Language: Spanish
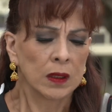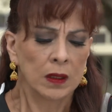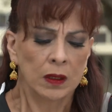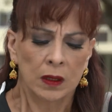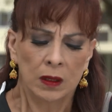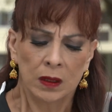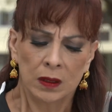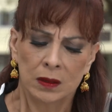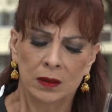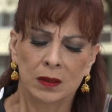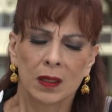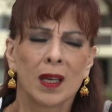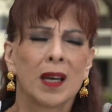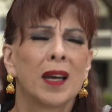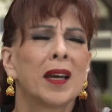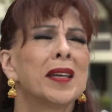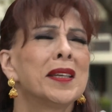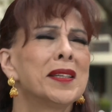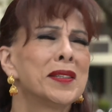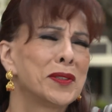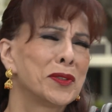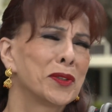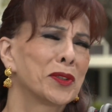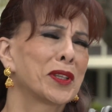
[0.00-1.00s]
miedo.
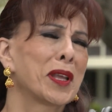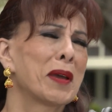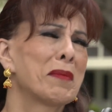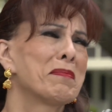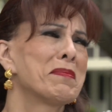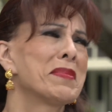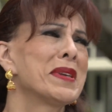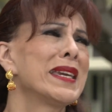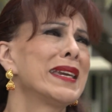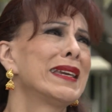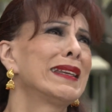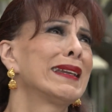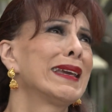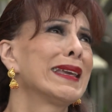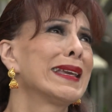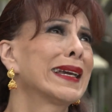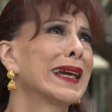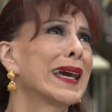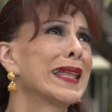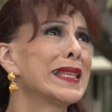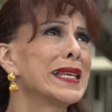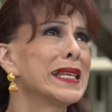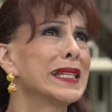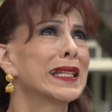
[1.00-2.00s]
Ay, yo también,
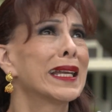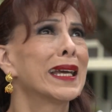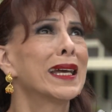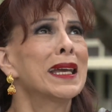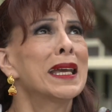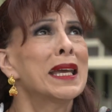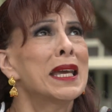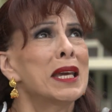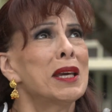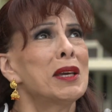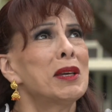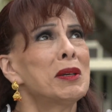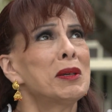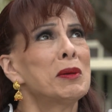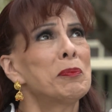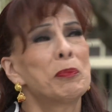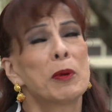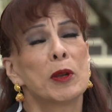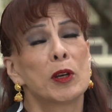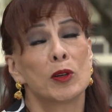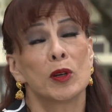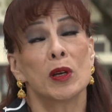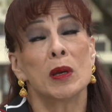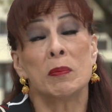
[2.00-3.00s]
ahijadita. Eh,
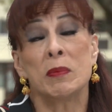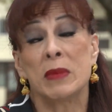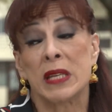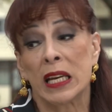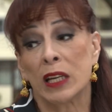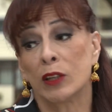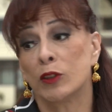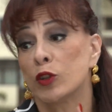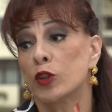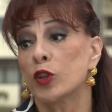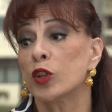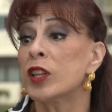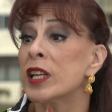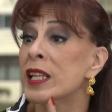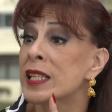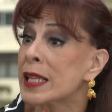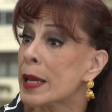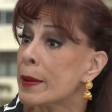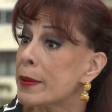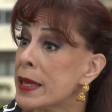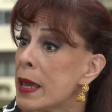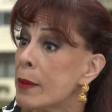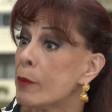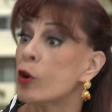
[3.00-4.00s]
pero mira, nosotras
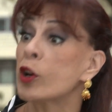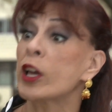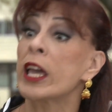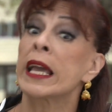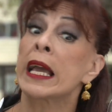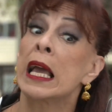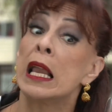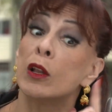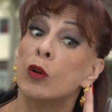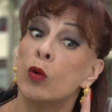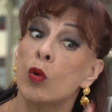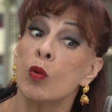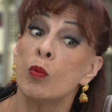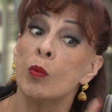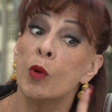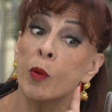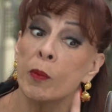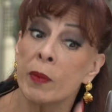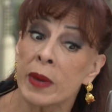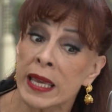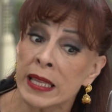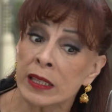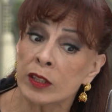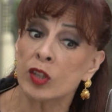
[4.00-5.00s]
sabíamos que en algún
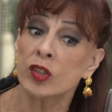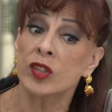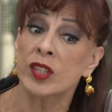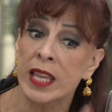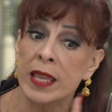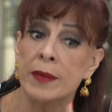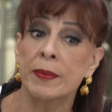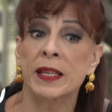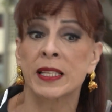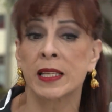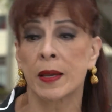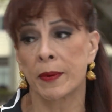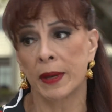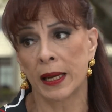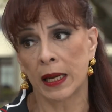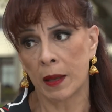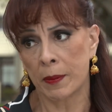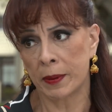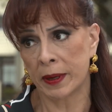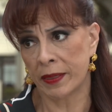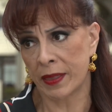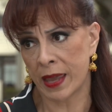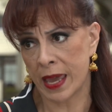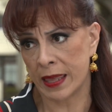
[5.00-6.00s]
momento se iba a saber la
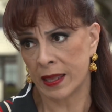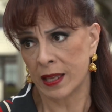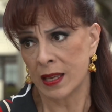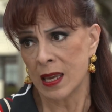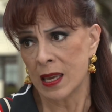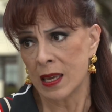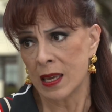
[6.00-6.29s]
verdad.